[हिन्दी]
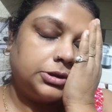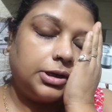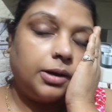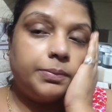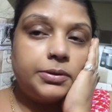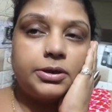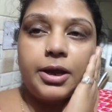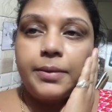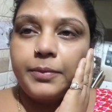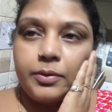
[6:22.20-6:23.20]
यहाँ पे
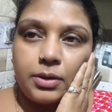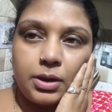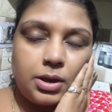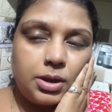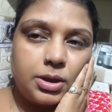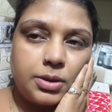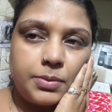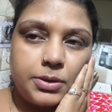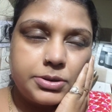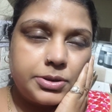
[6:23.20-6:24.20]
टाइम हो रहा है एक
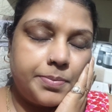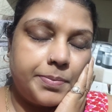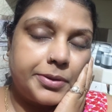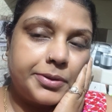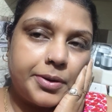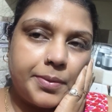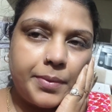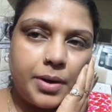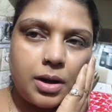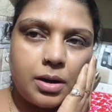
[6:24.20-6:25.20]
बज के पंद्रह
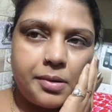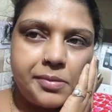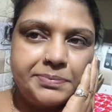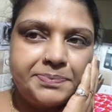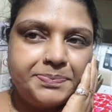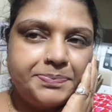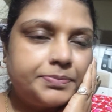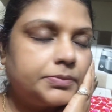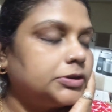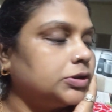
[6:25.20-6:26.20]
मिनट
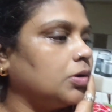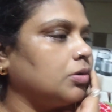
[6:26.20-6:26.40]
ये